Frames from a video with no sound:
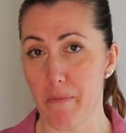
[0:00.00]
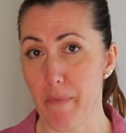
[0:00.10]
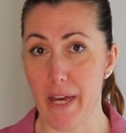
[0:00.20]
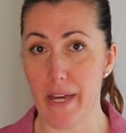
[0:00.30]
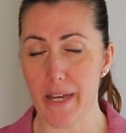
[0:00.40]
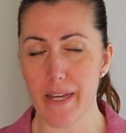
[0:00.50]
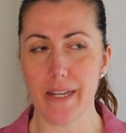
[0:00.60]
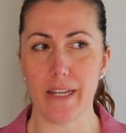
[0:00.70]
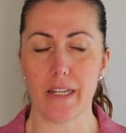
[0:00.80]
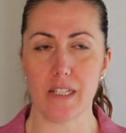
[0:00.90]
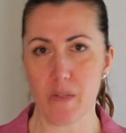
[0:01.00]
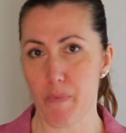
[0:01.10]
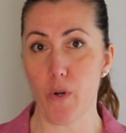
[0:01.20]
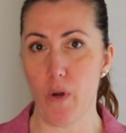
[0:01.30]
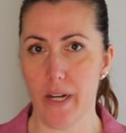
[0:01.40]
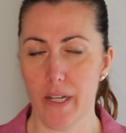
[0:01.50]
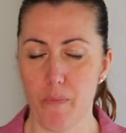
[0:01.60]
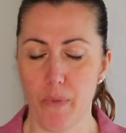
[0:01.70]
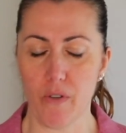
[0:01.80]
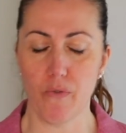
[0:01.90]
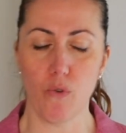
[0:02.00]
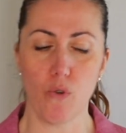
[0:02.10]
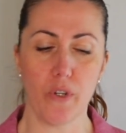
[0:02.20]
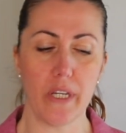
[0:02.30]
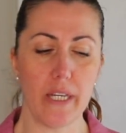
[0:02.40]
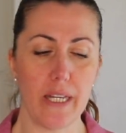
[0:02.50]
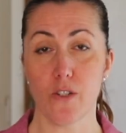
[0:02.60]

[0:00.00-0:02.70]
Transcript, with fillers: me e spero anche per voi,